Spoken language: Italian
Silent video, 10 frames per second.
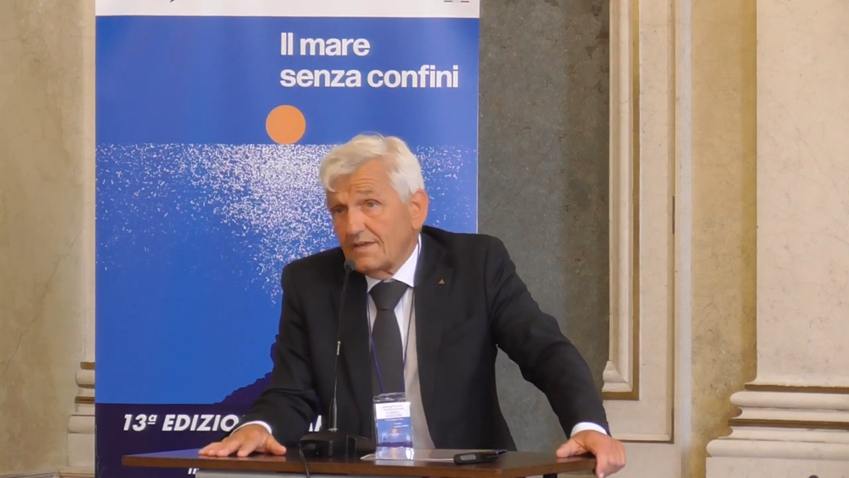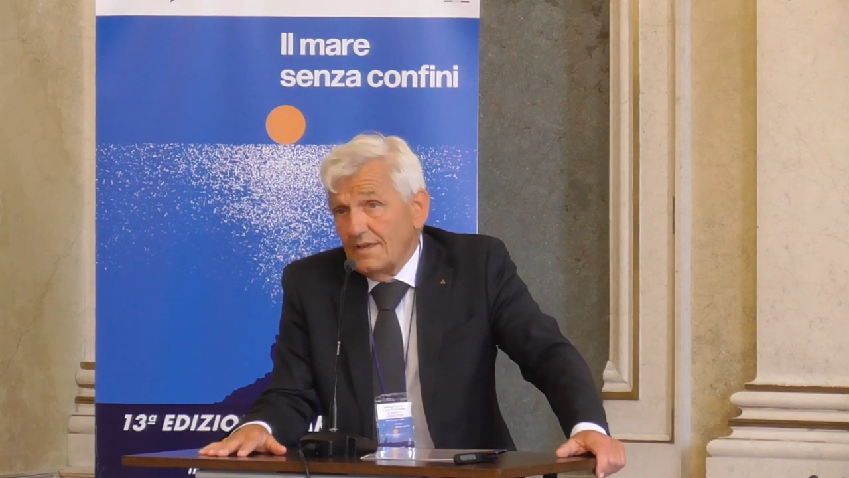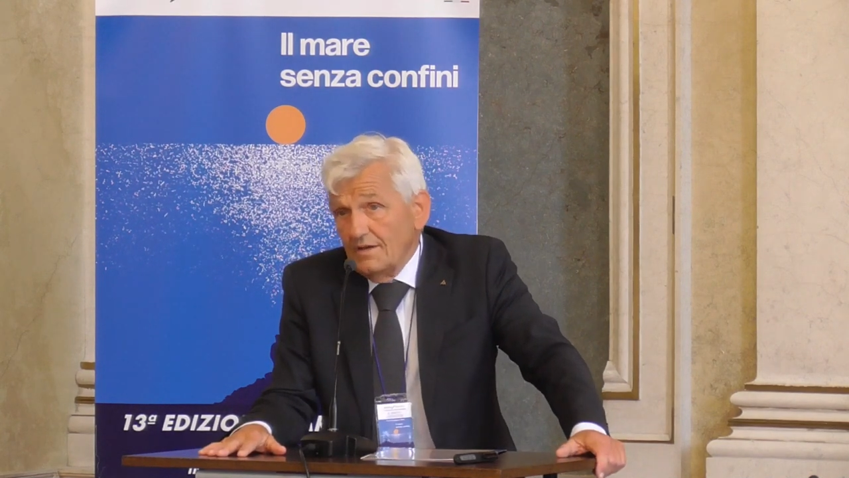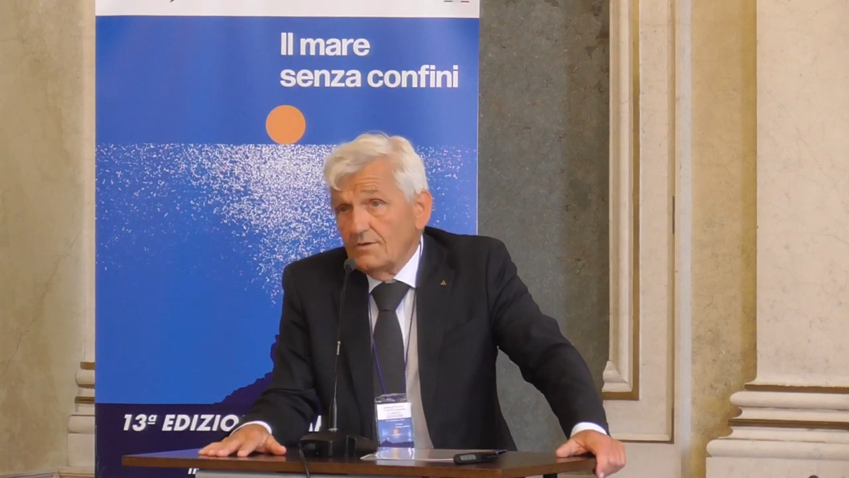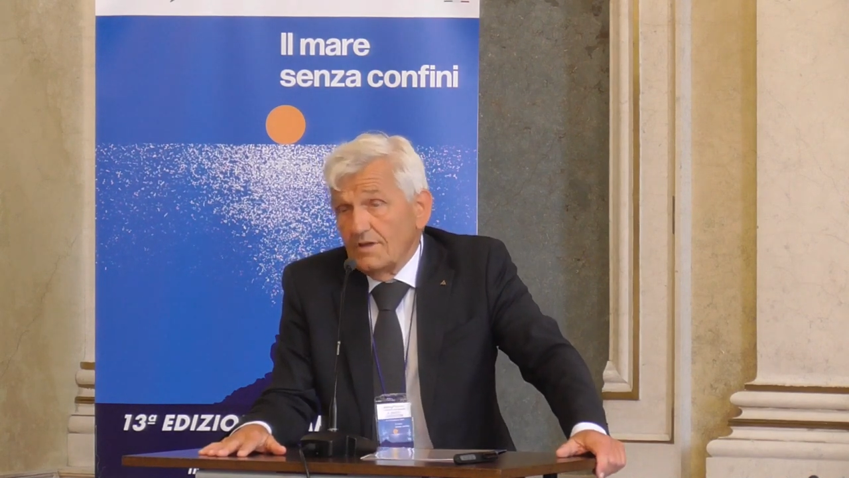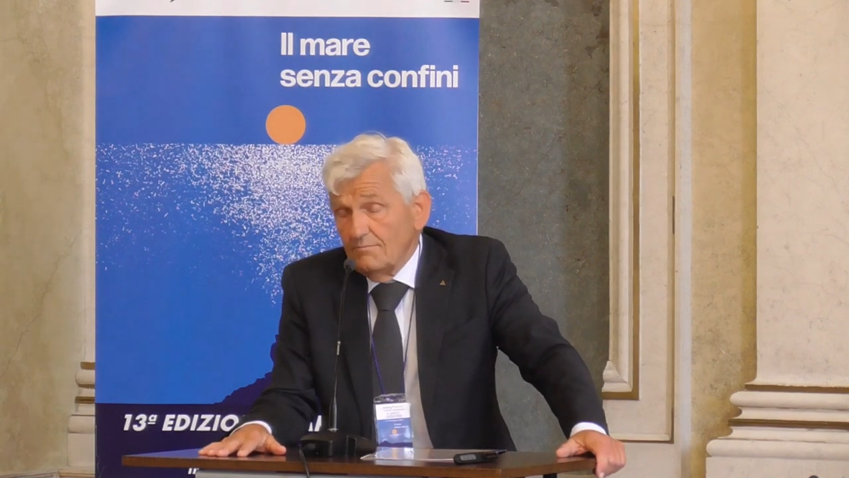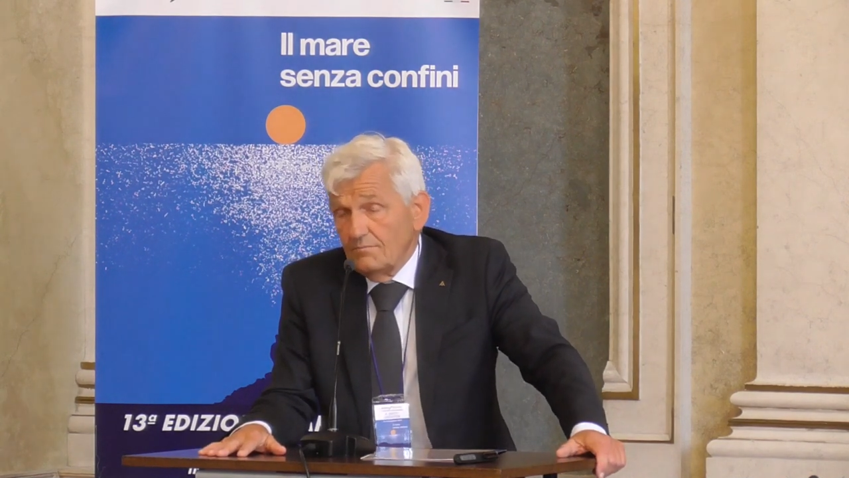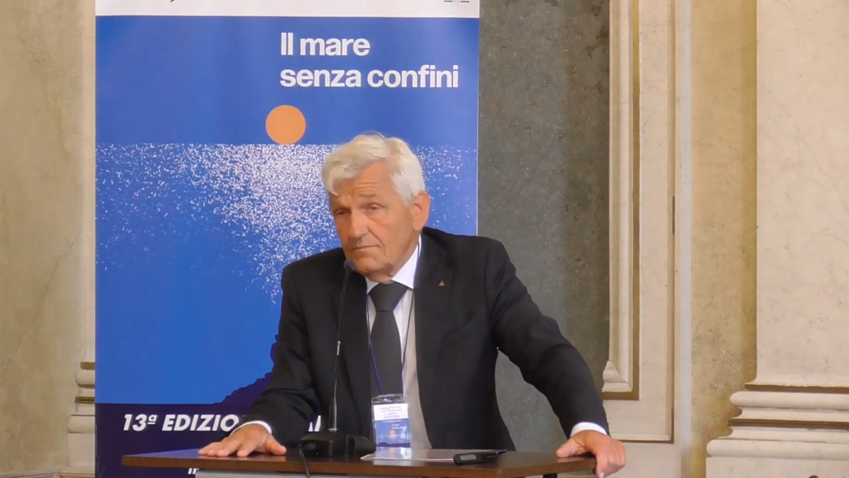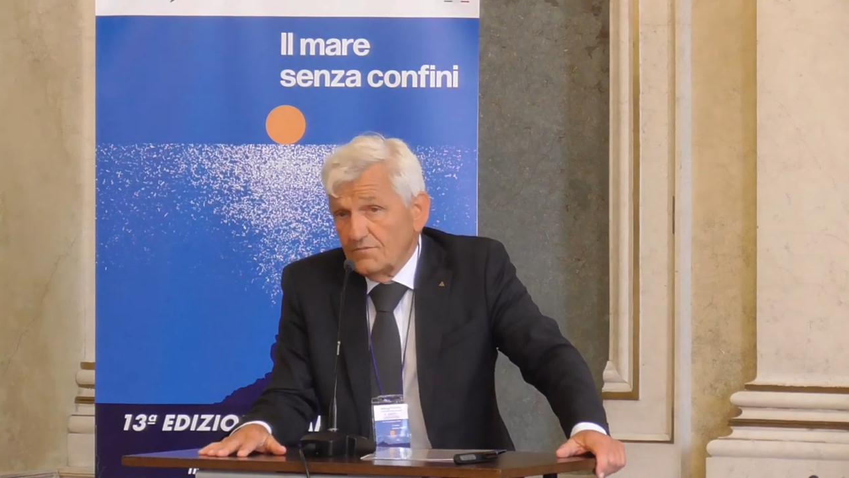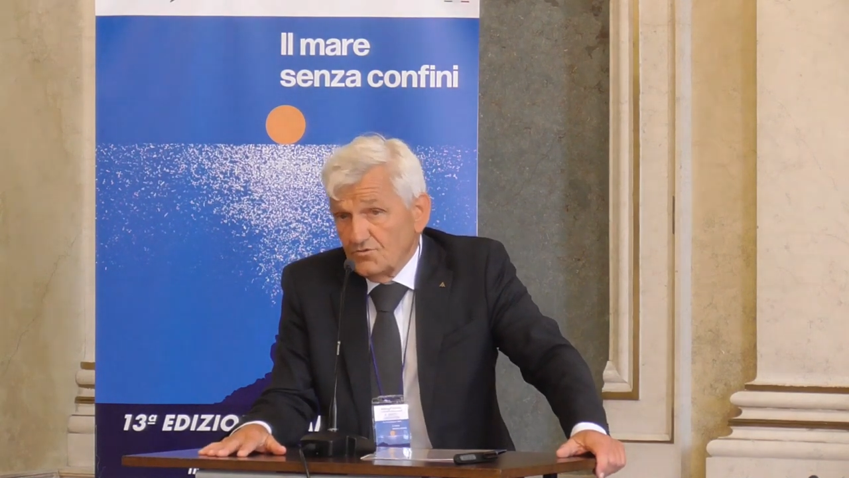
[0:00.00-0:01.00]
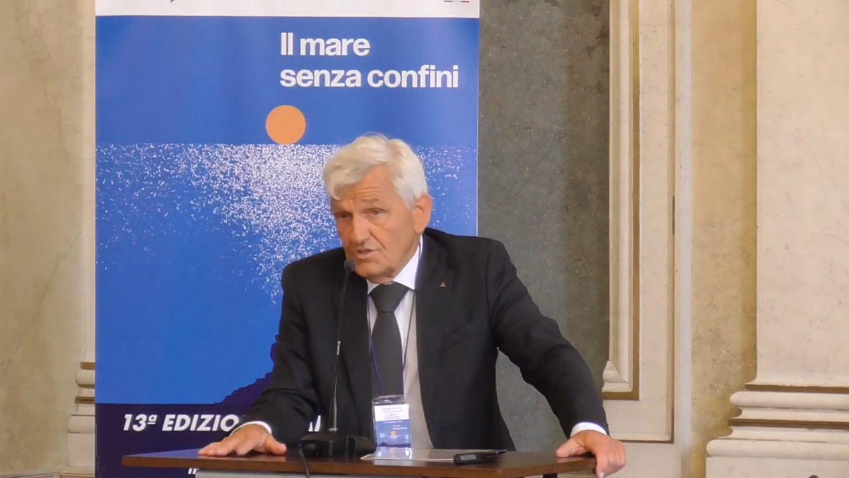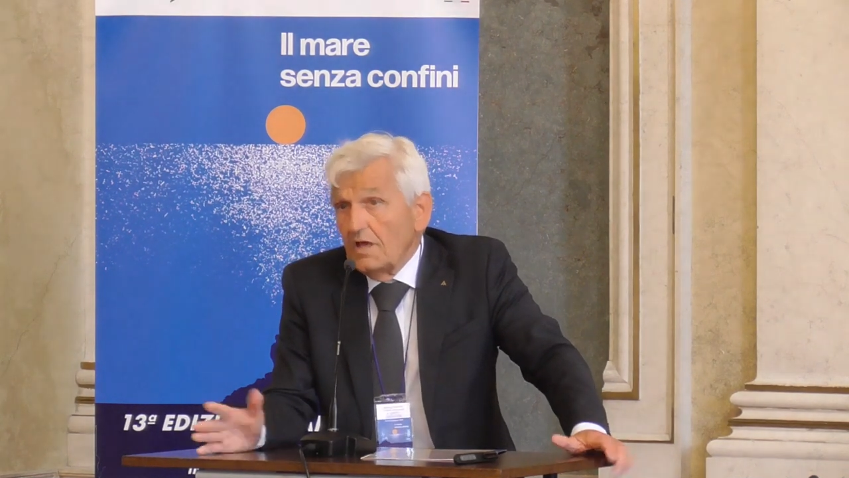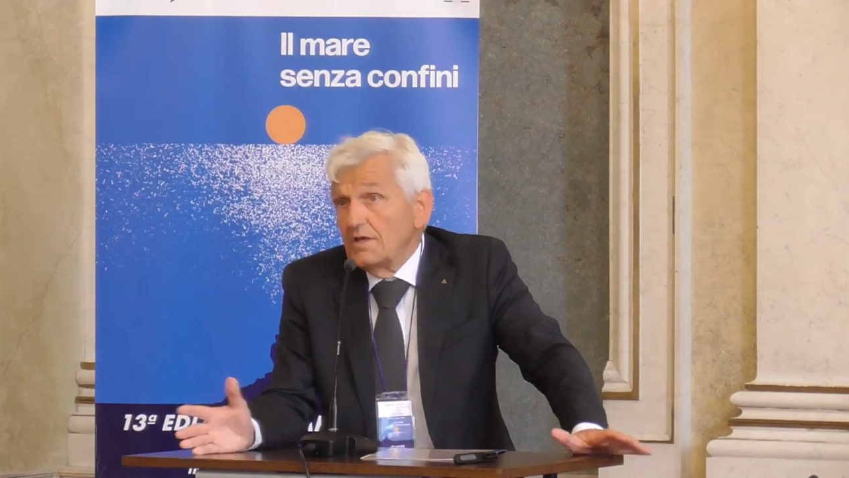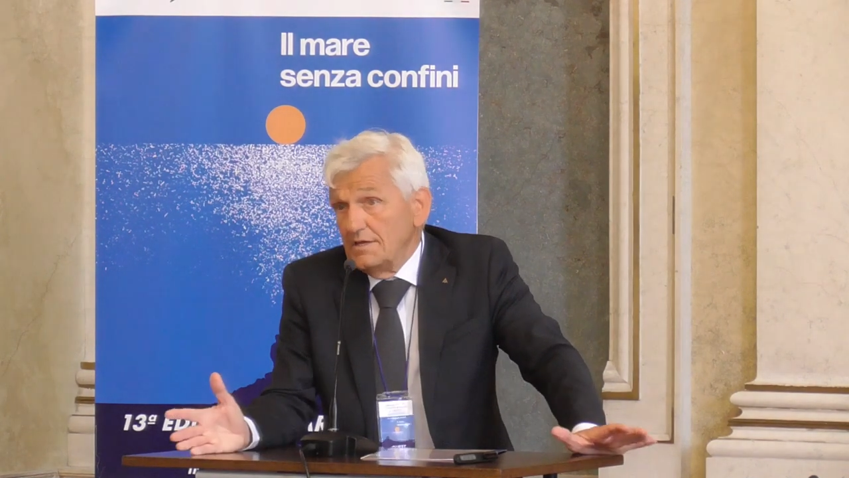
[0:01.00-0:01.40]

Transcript: che è una società